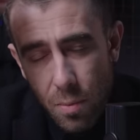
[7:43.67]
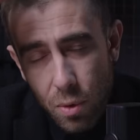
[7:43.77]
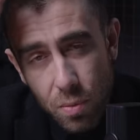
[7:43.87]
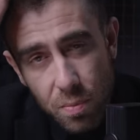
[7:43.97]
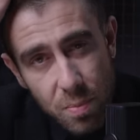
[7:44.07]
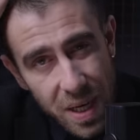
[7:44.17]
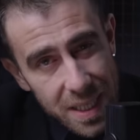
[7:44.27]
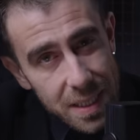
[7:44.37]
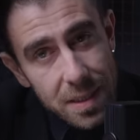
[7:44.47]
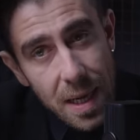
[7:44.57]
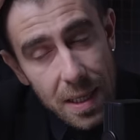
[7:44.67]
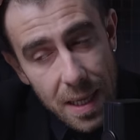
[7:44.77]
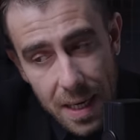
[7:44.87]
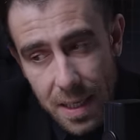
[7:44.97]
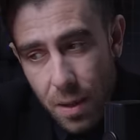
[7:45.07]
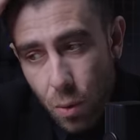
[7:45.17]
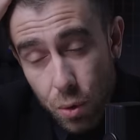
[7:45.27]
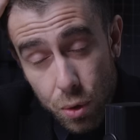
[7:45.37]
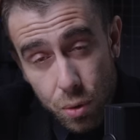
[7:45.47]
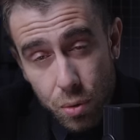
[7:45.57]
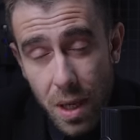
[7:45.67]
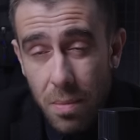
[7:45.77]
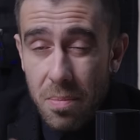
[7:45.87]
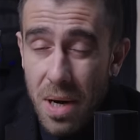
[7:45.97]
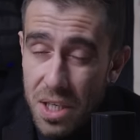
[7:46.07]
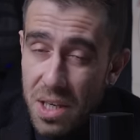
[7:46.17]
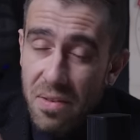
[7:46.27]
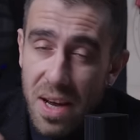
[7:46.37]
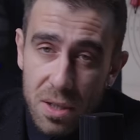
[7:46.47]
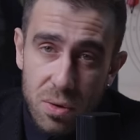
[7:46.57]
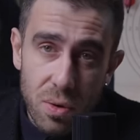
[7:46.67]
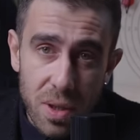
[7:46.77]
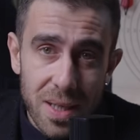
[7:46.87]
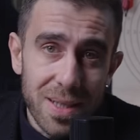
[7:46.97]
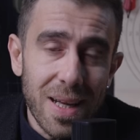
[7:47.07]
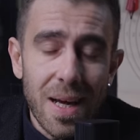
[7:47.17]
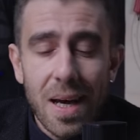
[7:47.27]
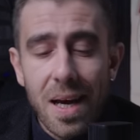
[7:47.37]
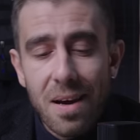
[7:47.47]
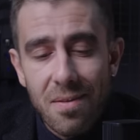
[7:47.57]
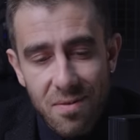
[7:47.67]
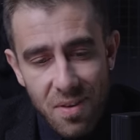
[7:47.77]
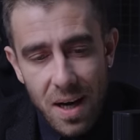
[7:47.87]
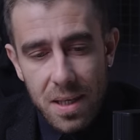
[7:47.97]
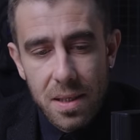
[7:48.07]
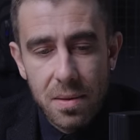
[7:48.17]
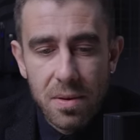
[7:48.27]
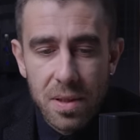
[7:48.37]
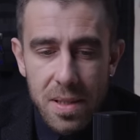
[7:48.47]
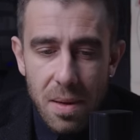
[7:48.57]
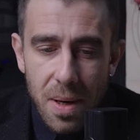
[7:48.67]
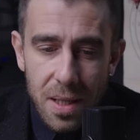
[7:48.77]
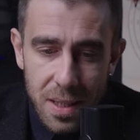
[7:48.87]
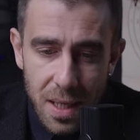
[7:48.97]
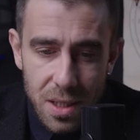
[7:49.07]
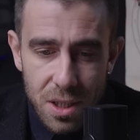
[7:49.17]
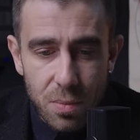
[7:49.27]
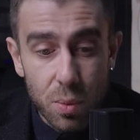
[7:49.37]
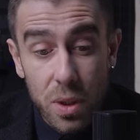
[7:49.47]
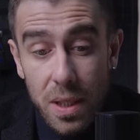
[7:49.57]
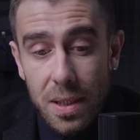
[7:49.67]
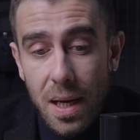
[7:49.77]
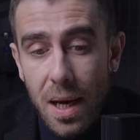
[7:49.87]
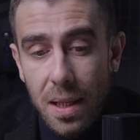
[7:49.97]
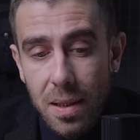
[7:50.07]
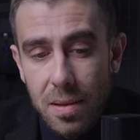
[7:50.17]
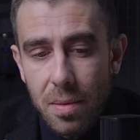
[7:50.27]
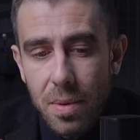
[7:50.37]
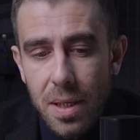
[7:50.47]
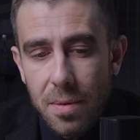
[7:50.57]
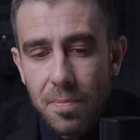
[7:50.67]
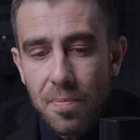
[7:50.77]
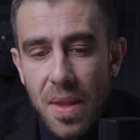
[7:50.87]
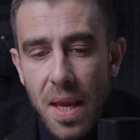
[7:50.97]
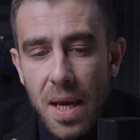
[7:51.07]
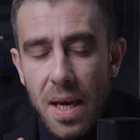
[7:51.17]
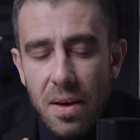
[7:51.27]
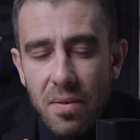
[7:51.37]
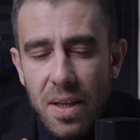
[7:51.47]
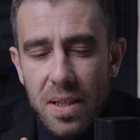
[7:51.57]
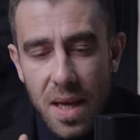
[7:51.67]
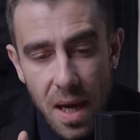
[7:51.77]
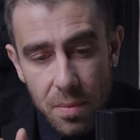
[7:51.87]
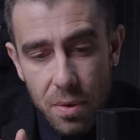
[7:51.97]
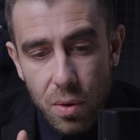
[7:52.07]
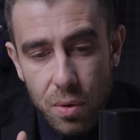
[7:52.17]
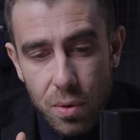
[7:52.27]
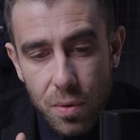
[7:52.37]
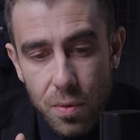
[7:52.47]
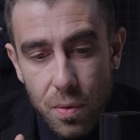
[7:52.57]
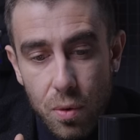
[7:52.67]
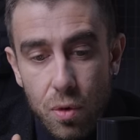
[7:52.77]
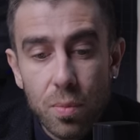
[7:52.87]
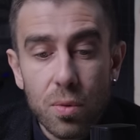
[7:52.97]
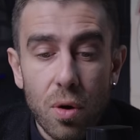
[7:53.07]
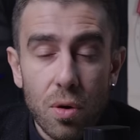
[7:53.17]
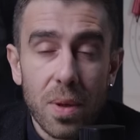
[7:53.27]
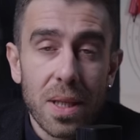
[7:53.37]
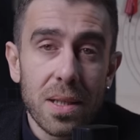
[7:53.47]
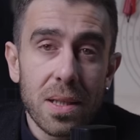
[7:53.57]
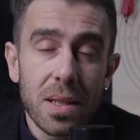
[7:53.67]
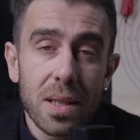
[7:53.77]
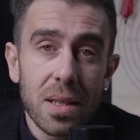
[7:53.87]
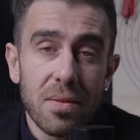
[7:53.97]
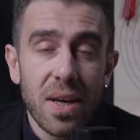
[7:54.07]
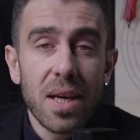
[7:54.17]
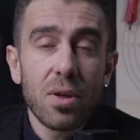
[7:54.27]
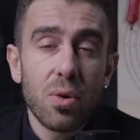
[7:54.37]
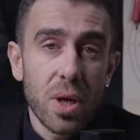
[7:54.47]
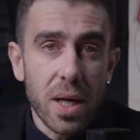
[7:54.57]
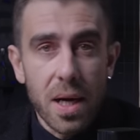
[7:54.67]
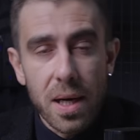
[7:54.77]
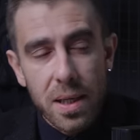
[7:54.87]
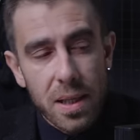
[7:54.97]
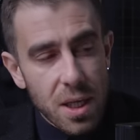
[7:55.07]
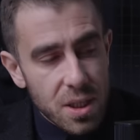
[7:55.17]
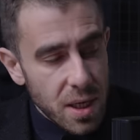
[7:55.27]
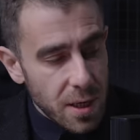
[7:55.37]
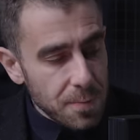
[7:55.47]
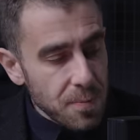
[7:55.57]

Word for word: Bunun bakır tellerle oluşturulan başka versiyonları da var. Zamanı gelince bunları da anlatabilirim. Ve diğer bir konu kum torbaları ve kürek arkadaşlar.